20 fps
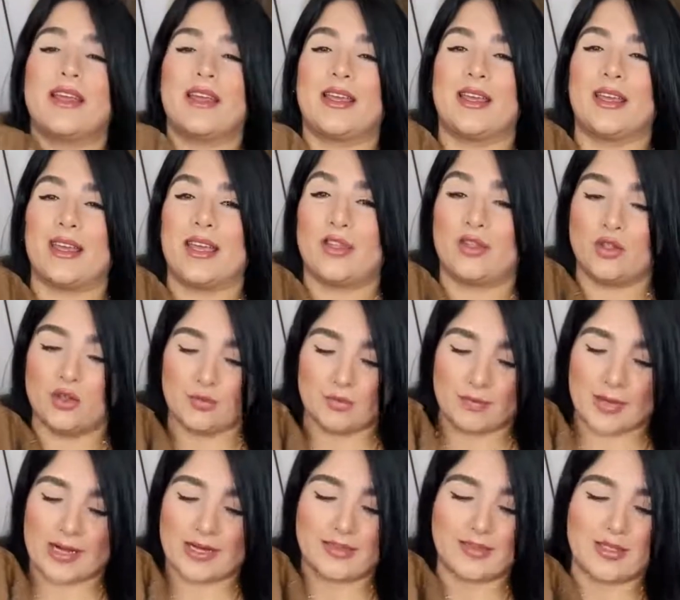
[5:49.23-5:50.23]
Eh, esto
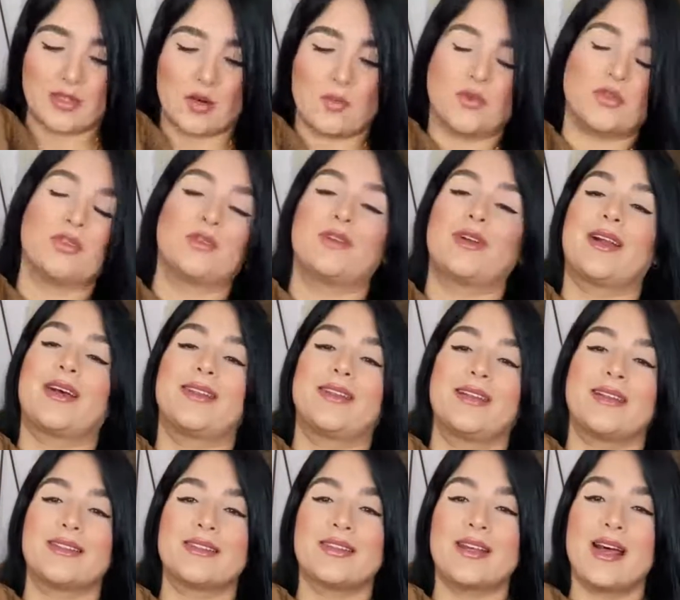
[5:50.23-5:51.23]
parece como si fuera
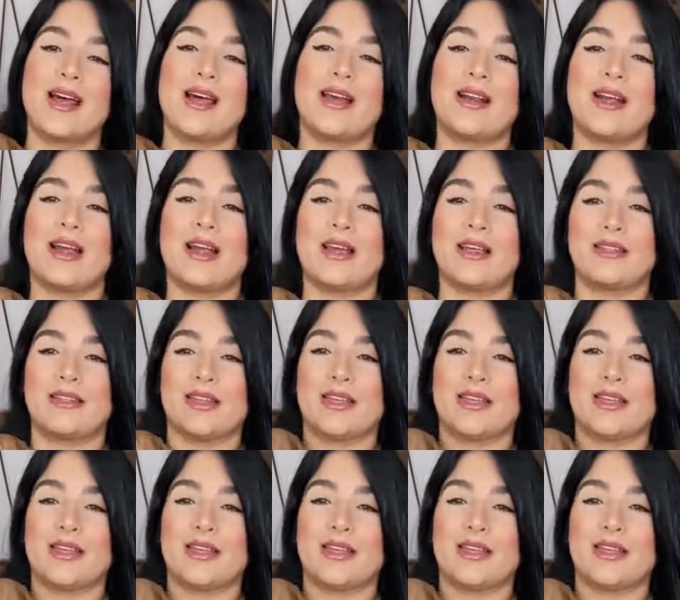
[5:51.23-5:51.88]
de Zara,